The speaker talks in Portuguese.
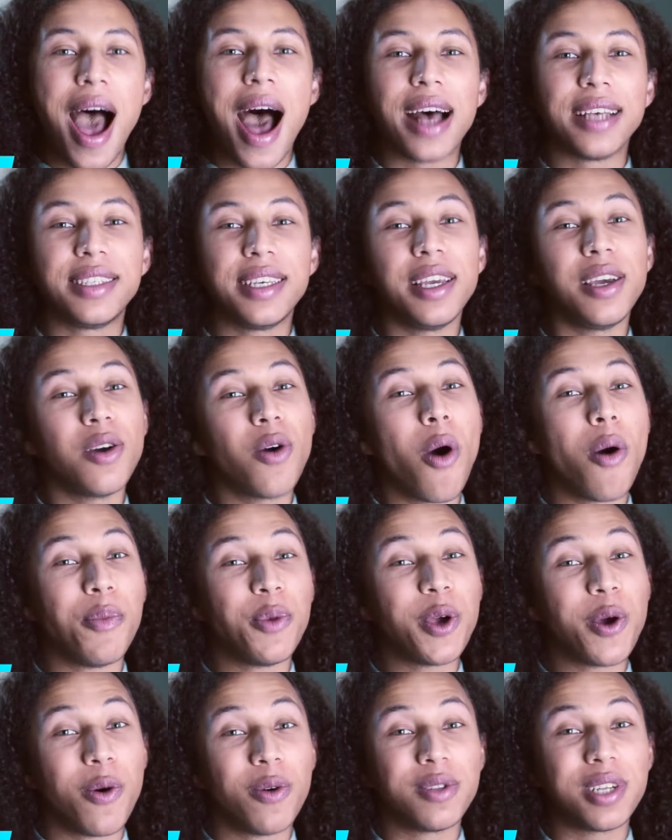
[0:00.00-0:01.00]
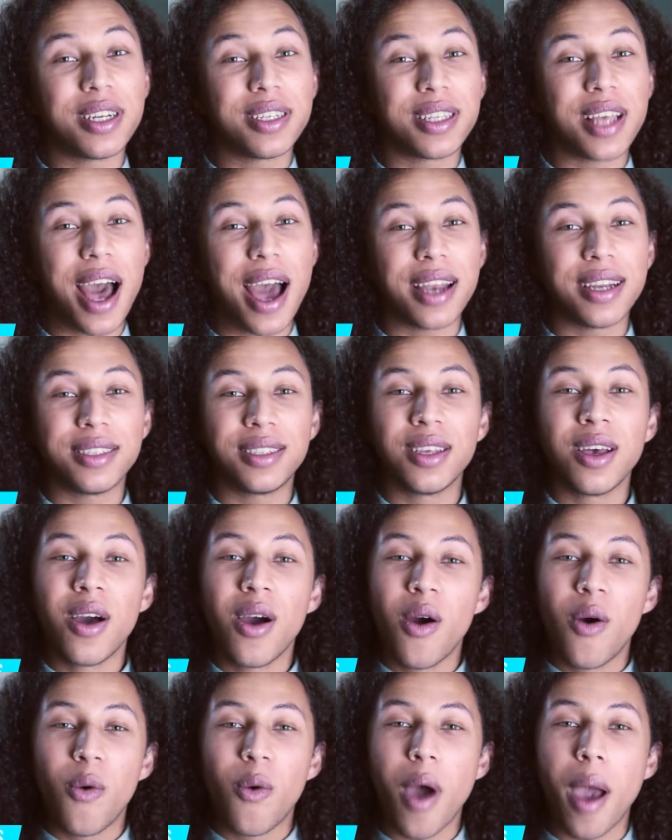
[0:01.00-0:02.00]
Assim como em outras áreas,
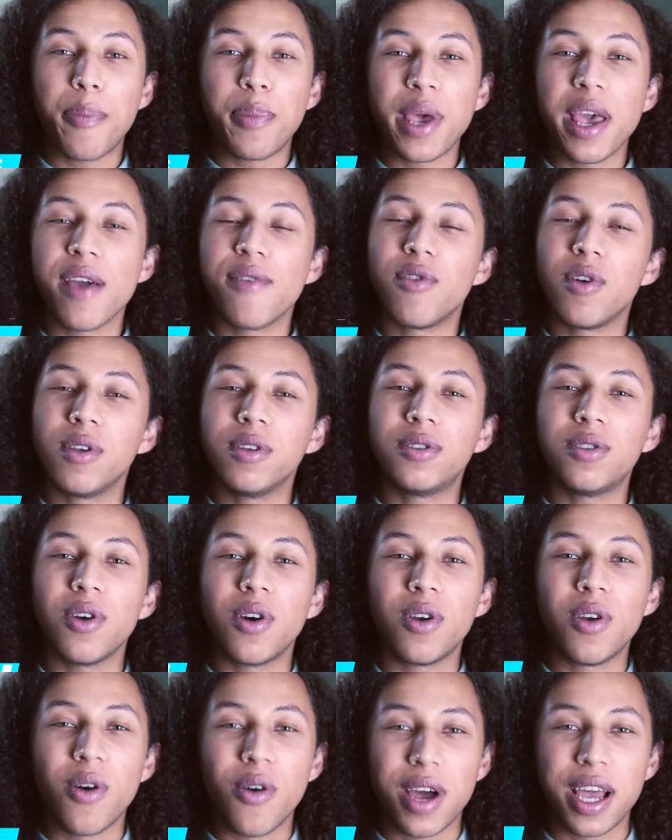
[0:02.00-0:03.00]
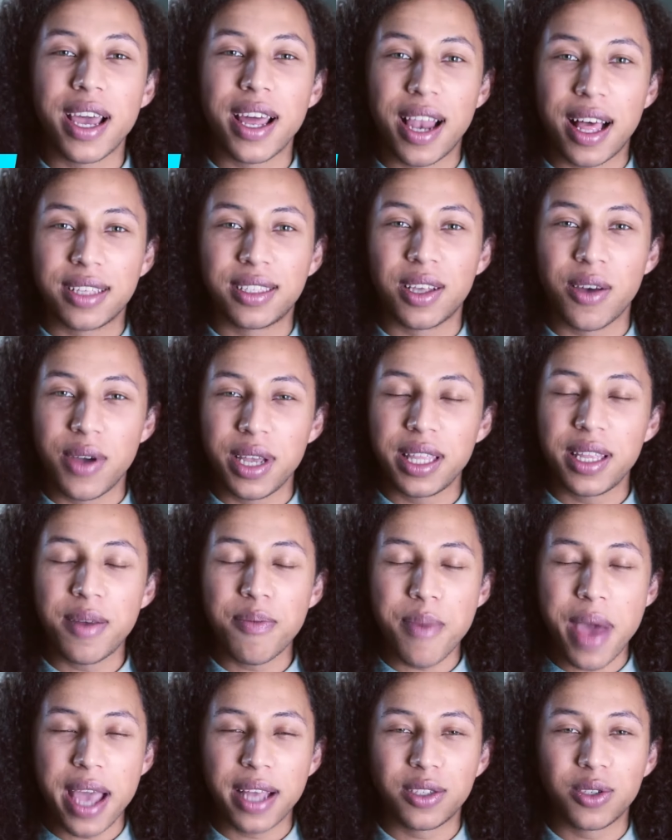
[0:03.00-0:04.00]
o app revolucionou a relação entre
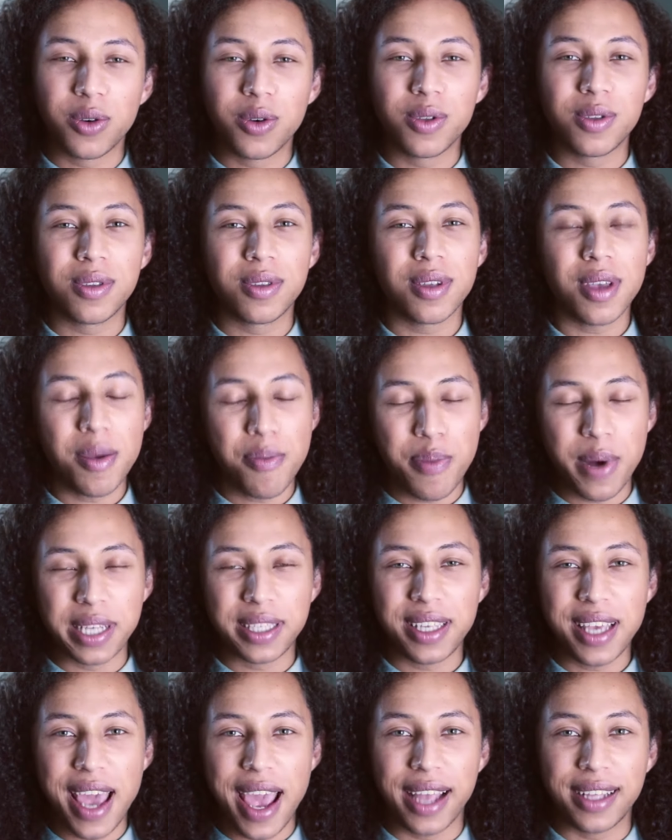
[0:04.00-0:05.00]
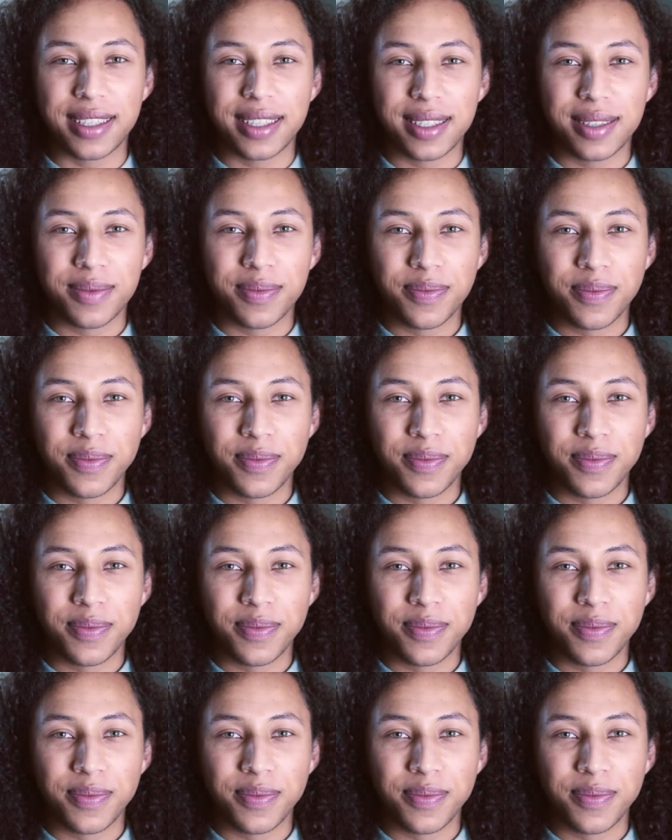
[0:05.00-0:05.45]
médicos e pacientes.